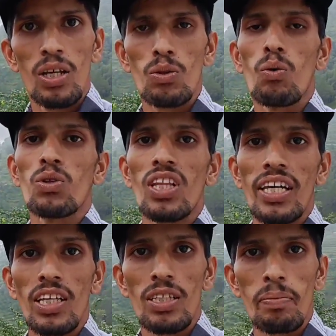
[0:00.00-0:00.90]
तो
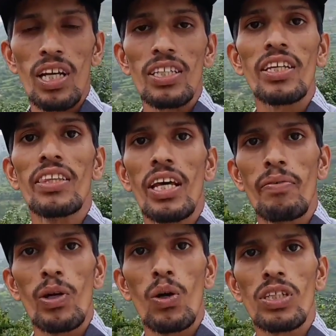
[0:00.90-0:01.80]
ताकि इसी प्रकार की नई
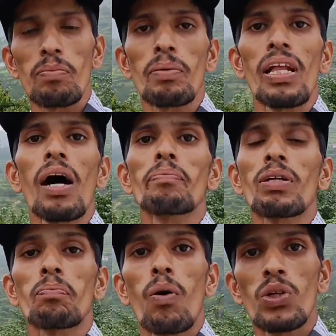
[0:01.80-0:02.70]
वीडियो सबसे पहले आप तक
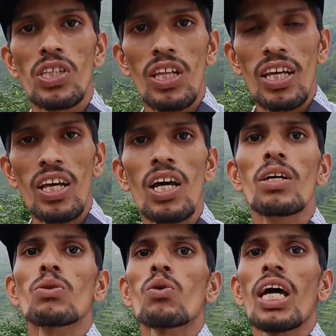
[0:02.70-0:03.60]
पहुँचती रहे
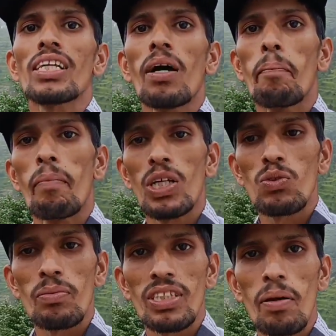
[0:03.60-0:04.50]
तो गाइज मैं
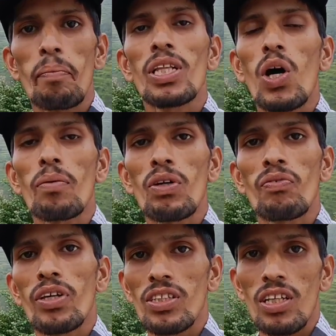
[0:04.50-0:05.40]
स्वर्ग इष्ट मिलता हूँ आपके
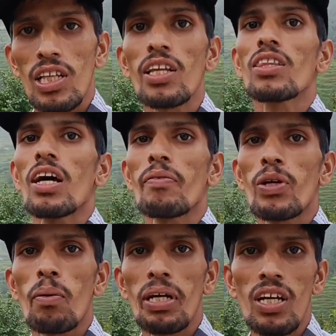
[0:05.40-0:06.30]
फिर से अगले एक नई
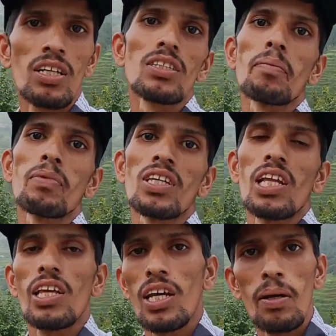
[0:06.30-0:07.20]
वीडियो में तब तक के
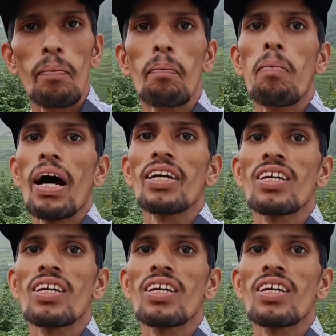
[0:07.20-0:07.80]
लिए बाय